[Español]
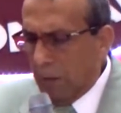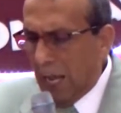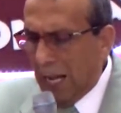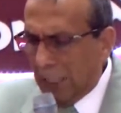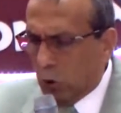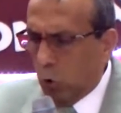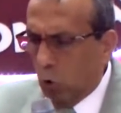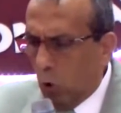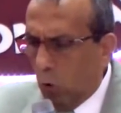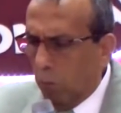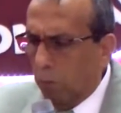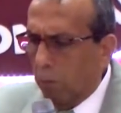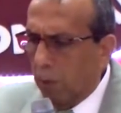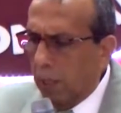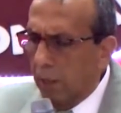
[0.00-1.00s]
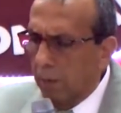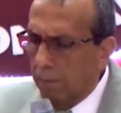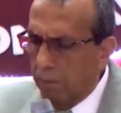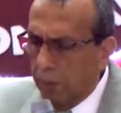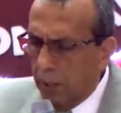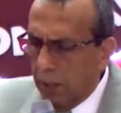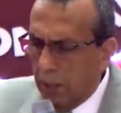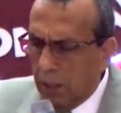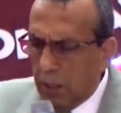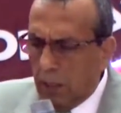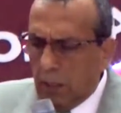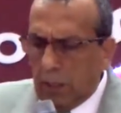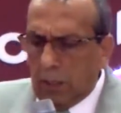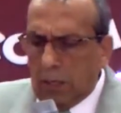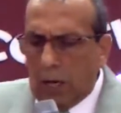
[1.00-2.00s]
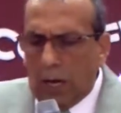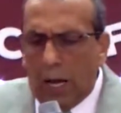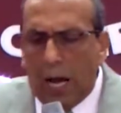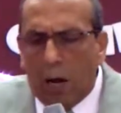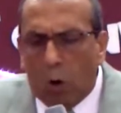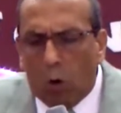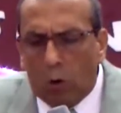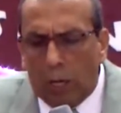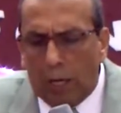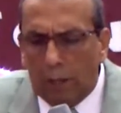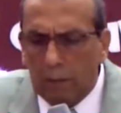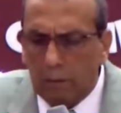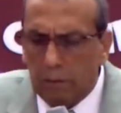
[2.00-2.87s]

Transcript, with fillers: a su nombre. Ahora,